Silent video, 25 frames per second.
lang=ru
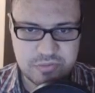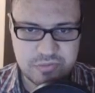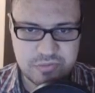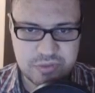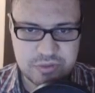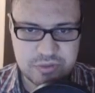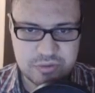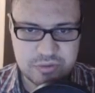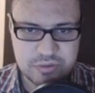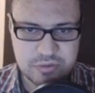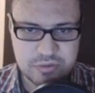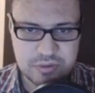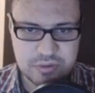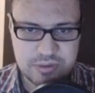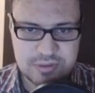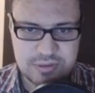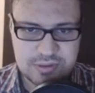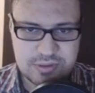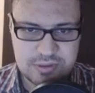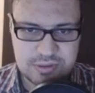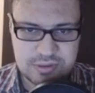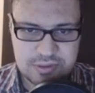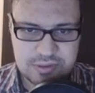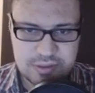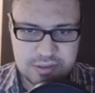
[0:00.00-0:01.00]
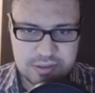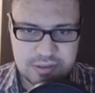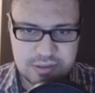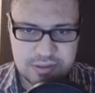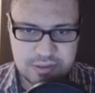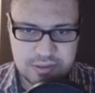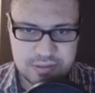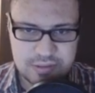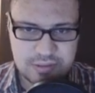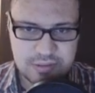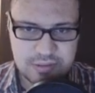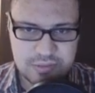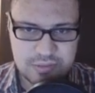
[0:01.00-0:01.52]
в эту
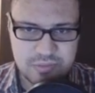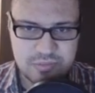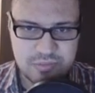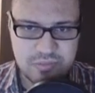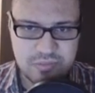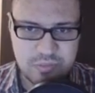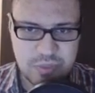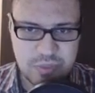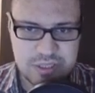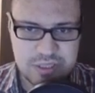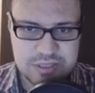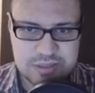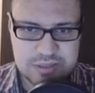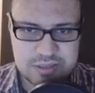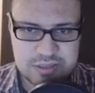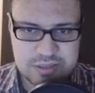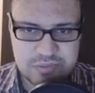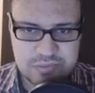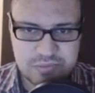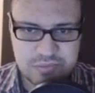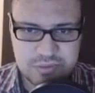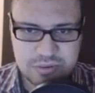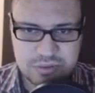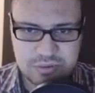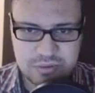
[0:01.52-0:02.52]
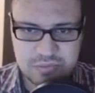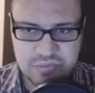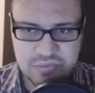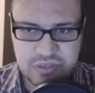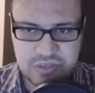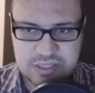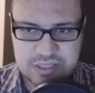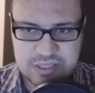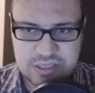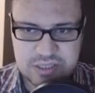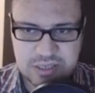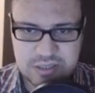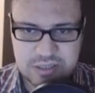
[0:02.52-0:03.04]
э, местность, в, в,
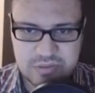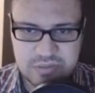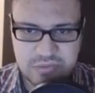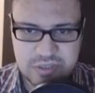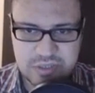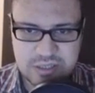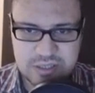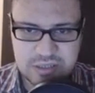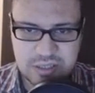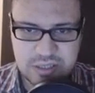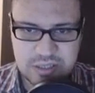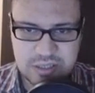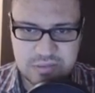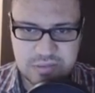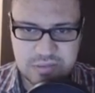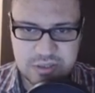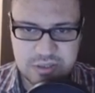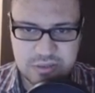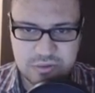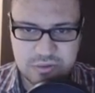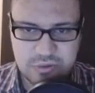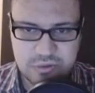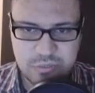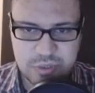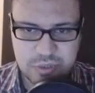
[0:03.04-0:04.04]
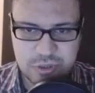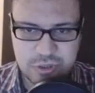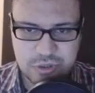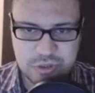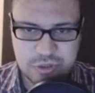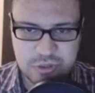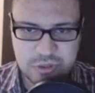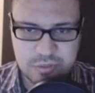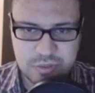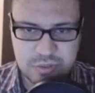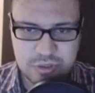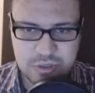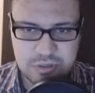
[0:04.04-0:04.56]
эти кон, в этот конверт такой
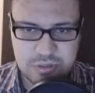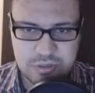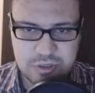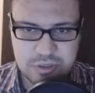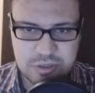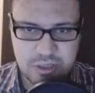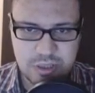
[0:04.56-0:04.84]
большой объемный.